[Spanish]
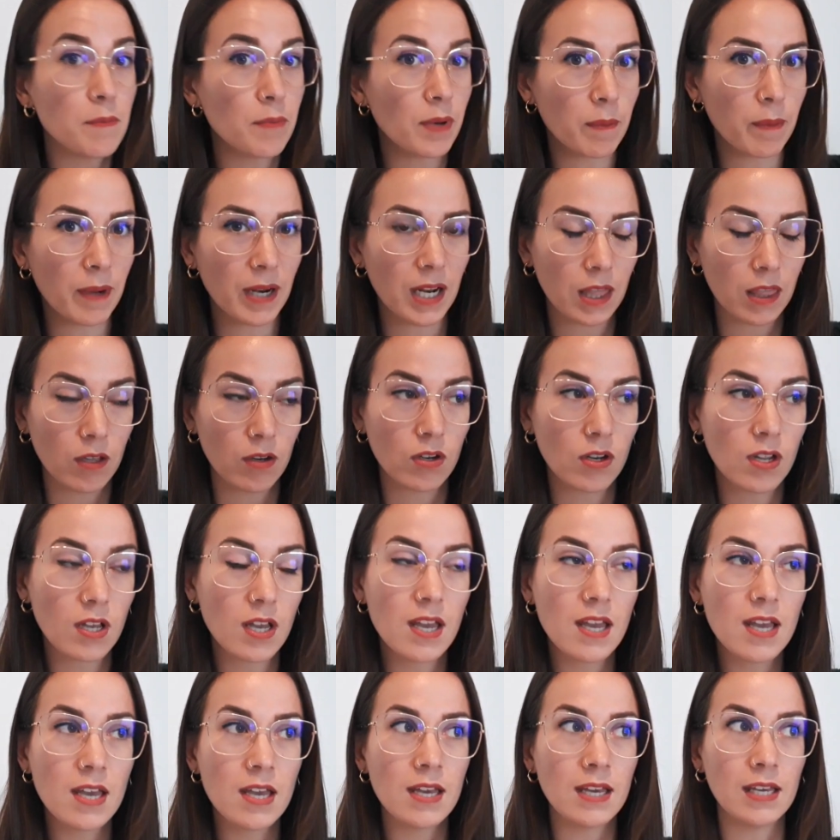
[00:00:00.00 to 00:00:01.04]
preparación.
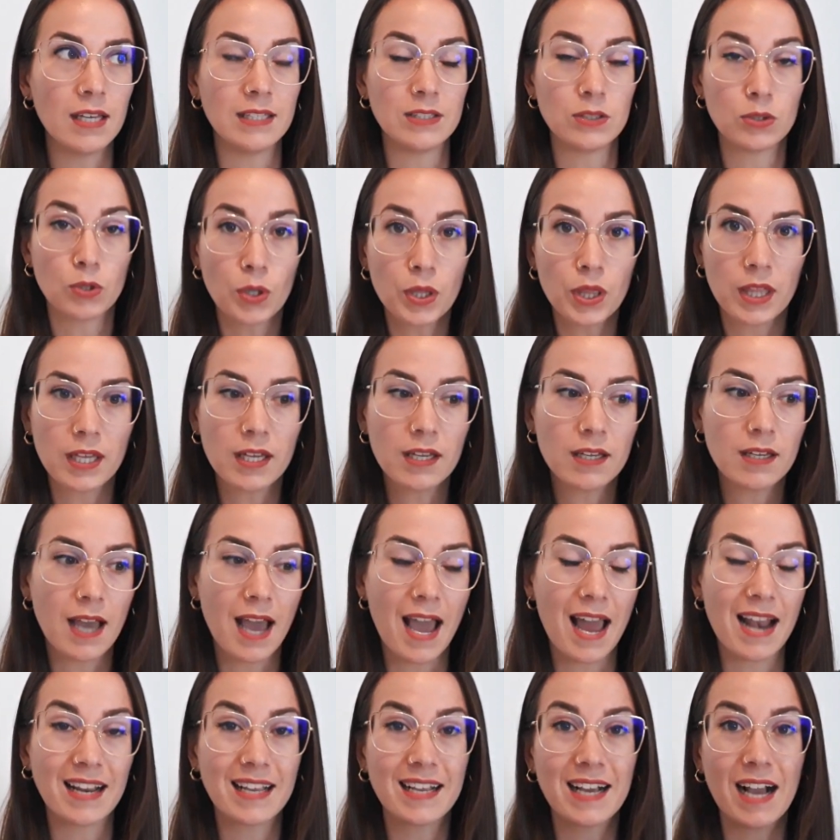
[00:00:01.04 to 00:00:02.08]
Entonces, al